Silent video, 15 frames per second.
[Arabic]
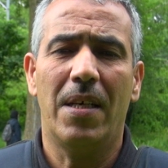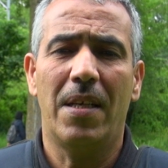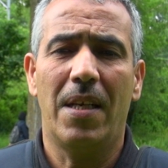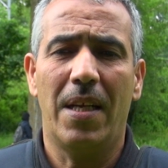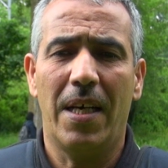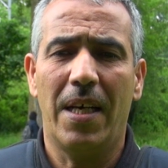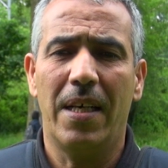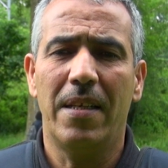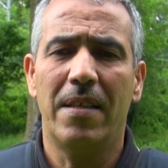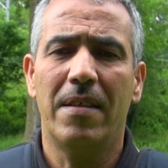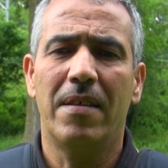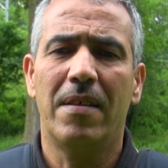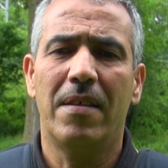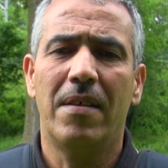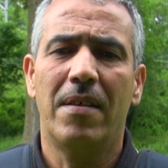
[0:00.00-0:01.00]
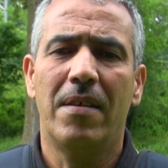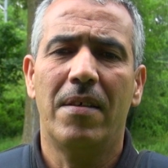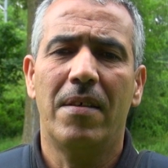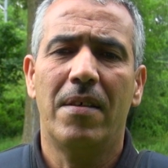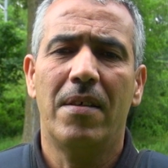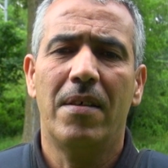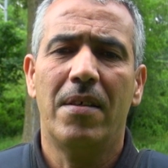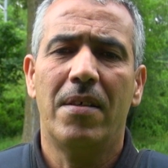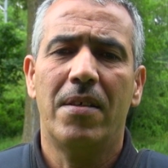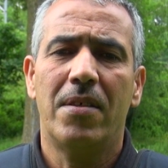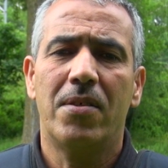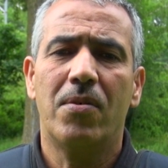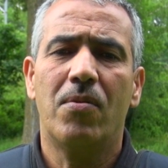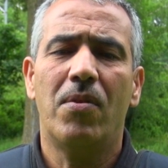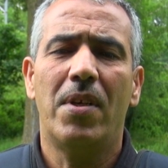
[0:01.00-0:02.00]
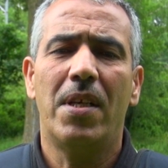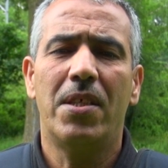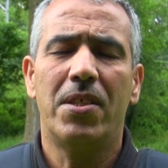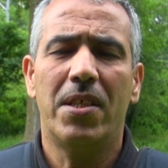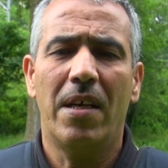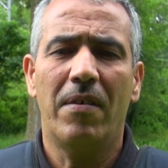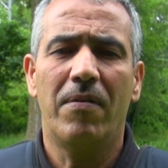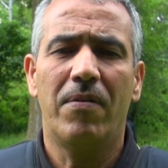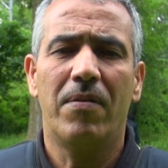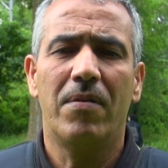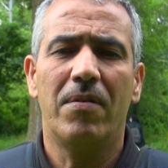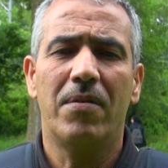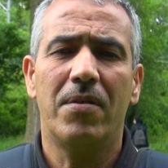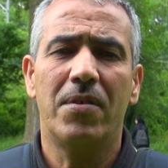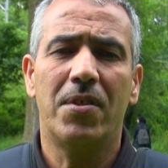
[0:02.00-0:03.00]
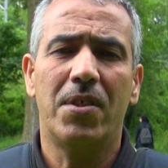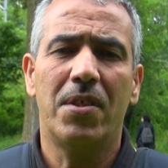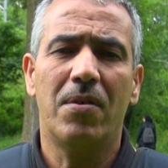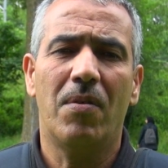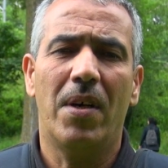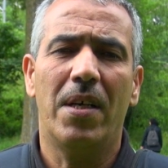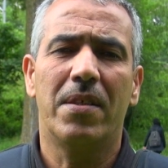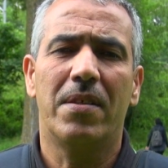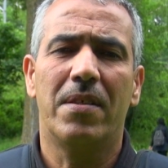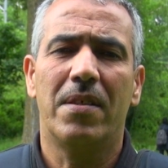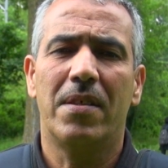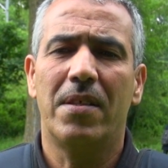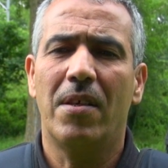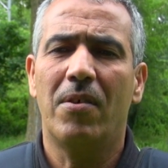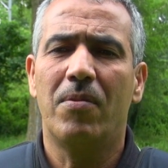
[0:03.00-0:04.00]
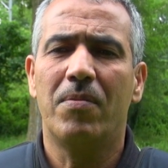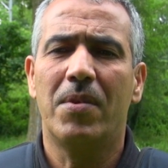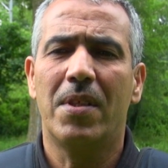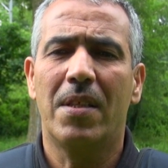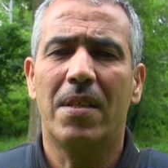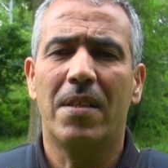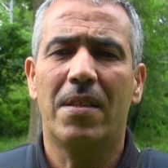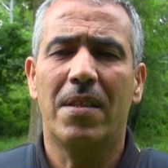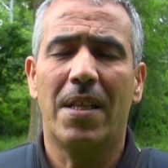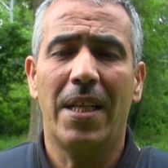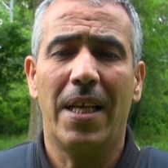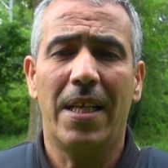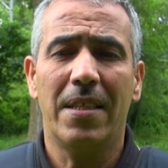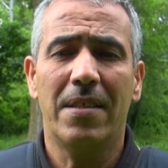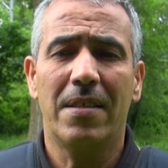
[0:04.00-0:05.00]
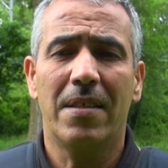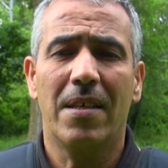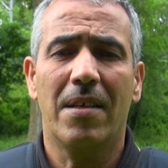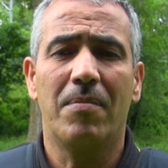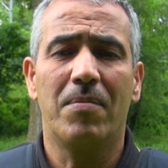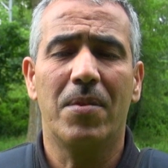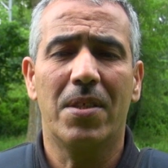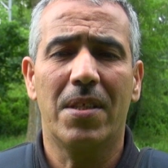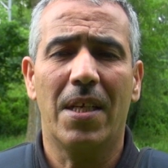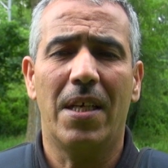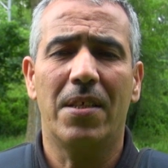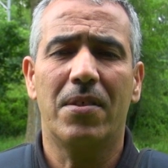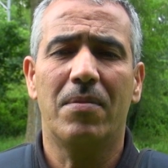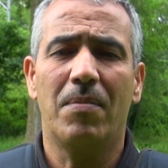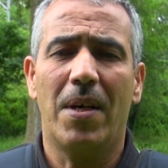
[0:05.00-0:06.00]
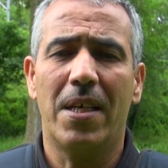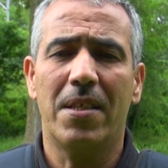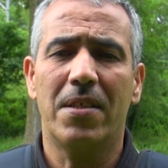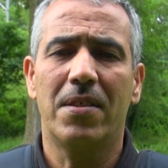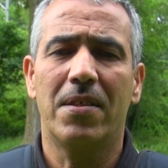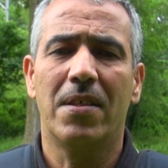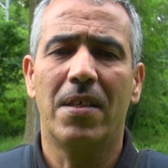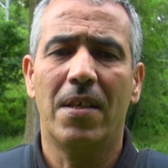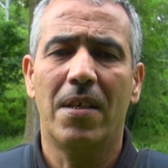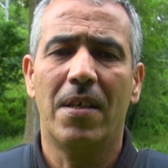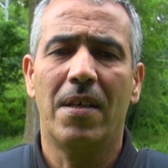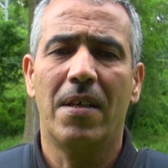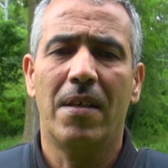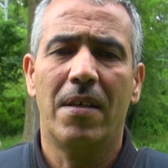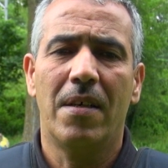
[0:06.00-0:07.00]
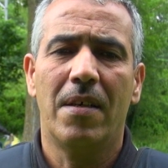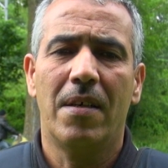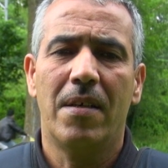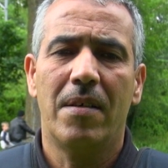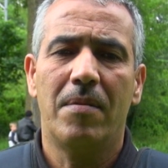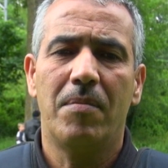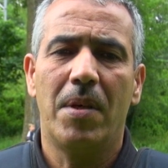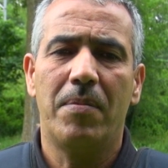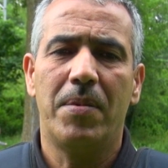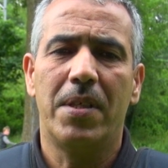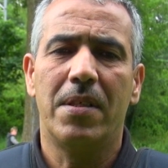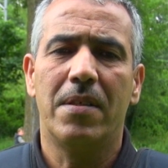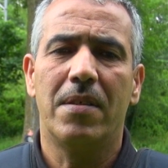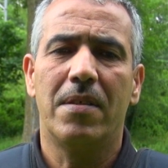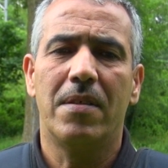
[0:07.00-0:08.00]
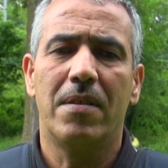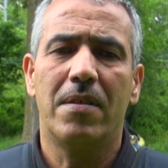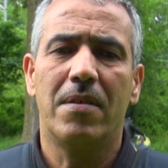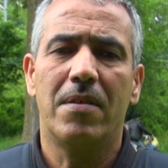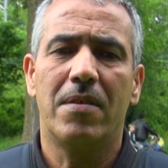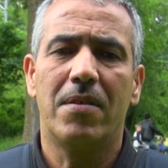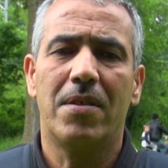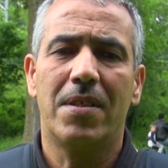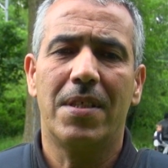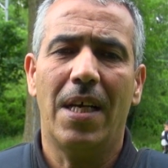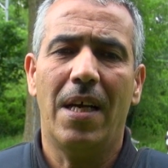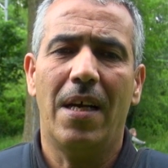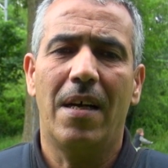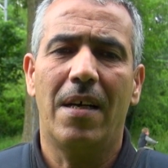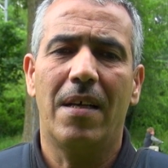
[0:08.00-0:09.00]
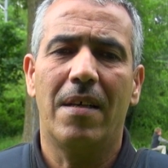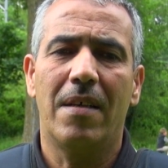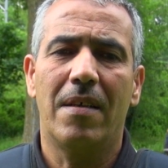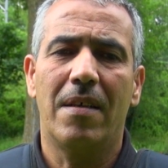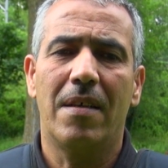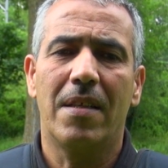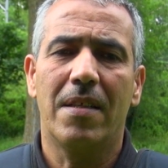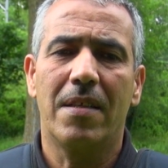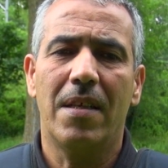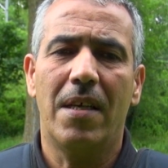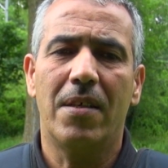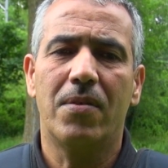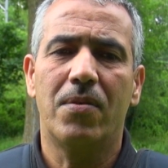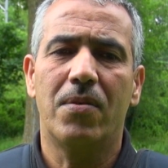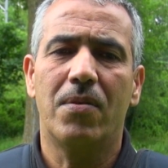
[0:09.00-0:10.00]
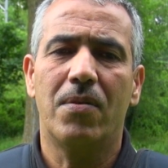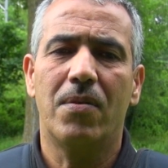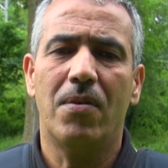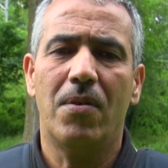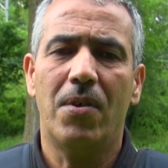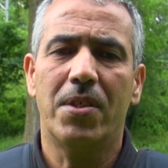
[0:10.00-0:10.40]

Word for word: الان شكون اللي شاف شي واحد يوم 3 15 مارس ما بين الساعه 12 و